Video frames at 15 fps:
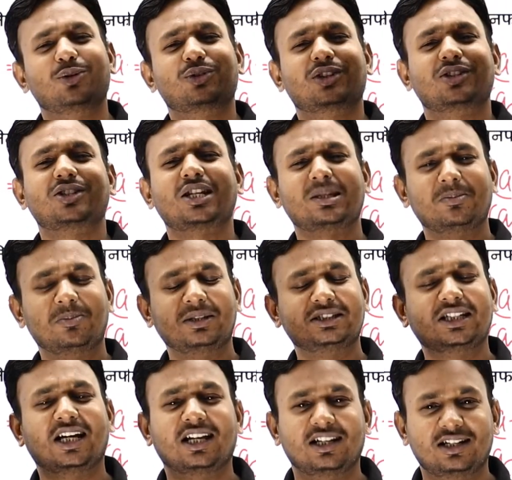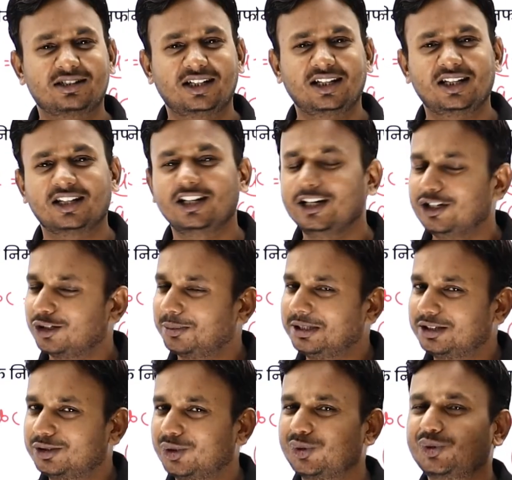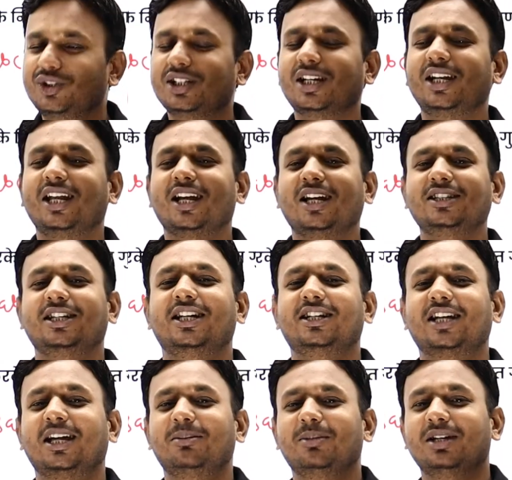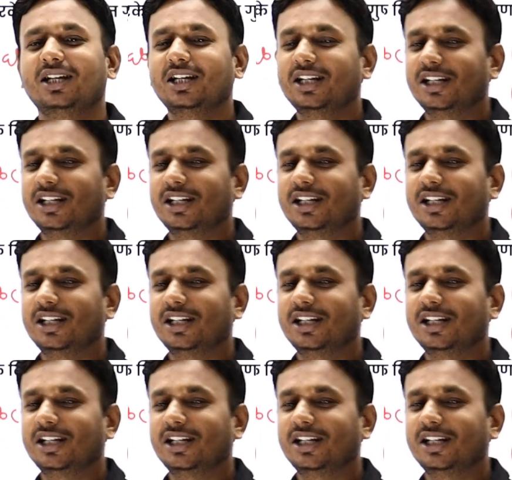उसके साथ मज़ा आएगा ठीक है तो भाई दोस्ती करने का यही टाइम है